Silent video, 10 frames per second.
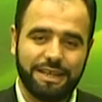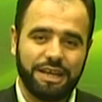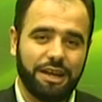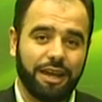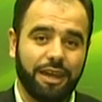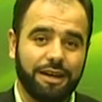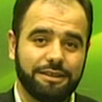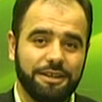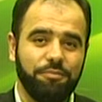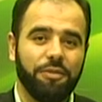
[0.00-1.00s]
iki
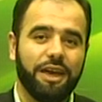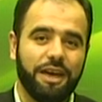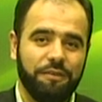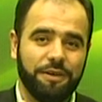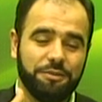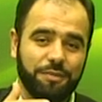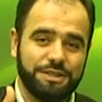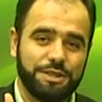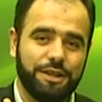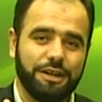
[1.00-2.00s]
rekatı efendim
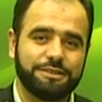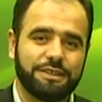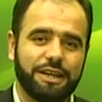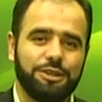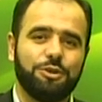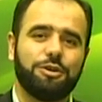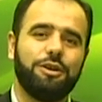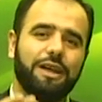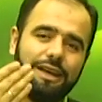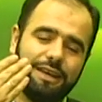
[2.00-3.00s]
Mescid-i Aksa'ya doğru,